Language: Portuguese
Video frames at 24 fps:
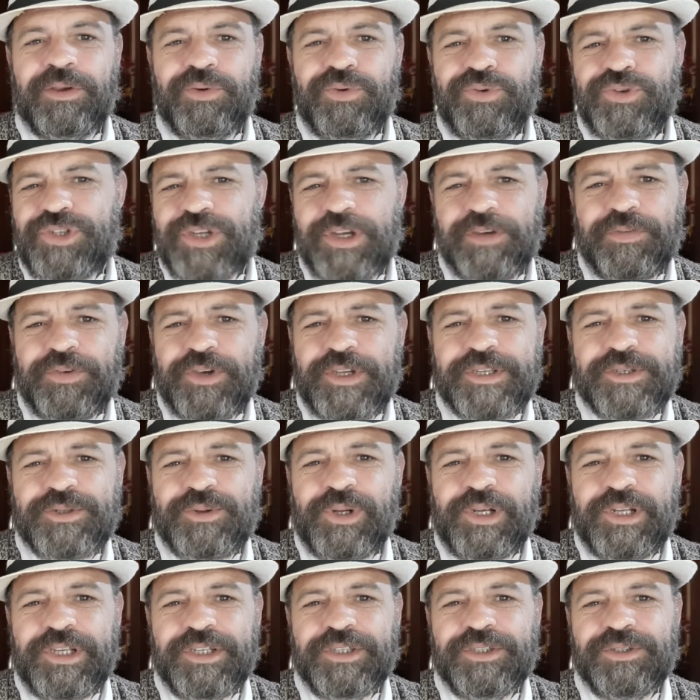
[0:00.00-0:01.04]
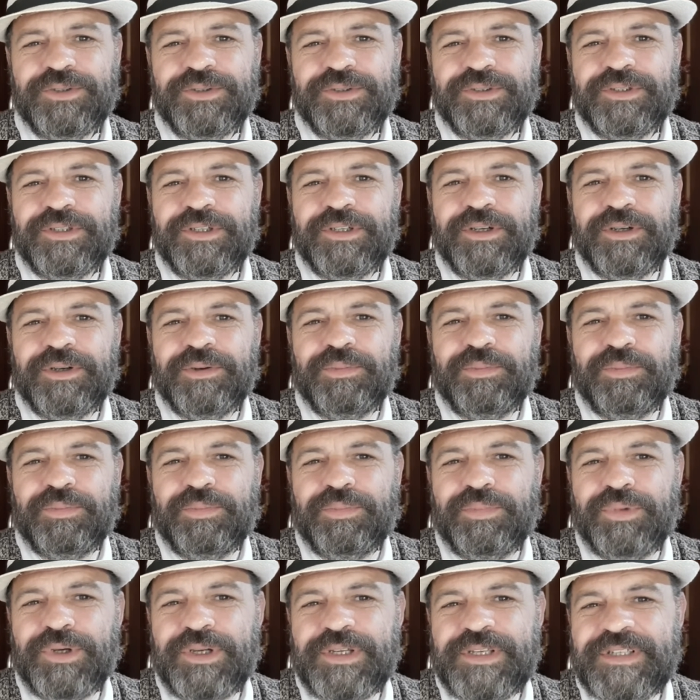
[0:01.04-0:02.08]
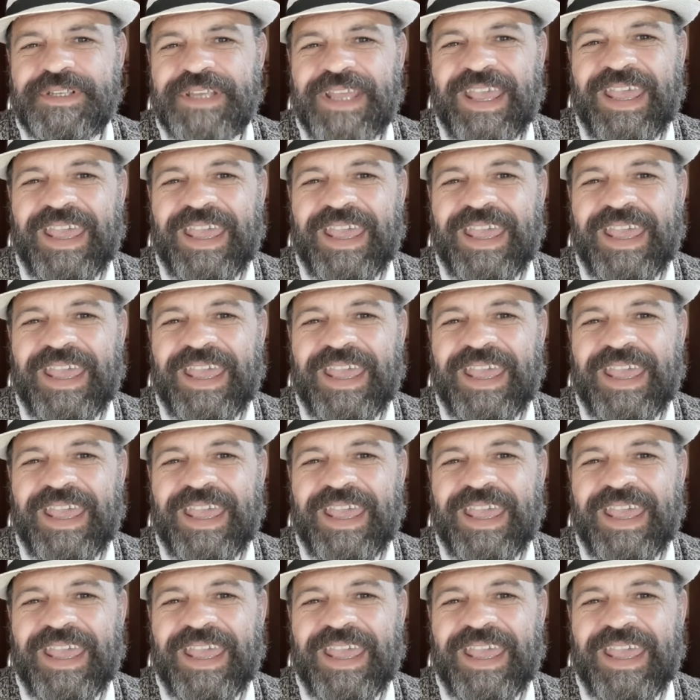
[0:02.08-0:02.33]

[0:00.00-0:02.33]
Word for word: O dia foi escolhido pois